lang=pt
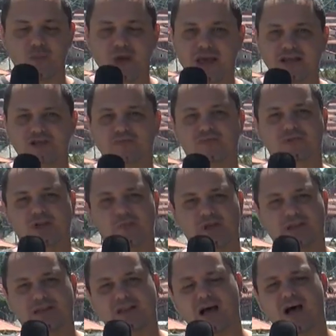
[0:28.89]
médio e
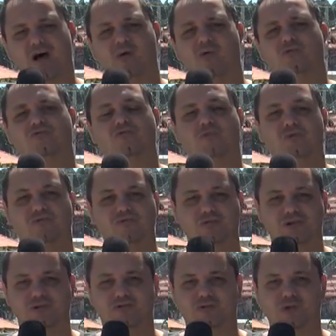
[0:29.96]
fundamental, sou
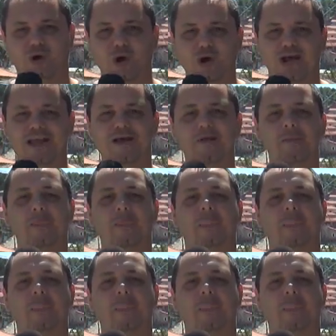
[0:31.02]
professor de história.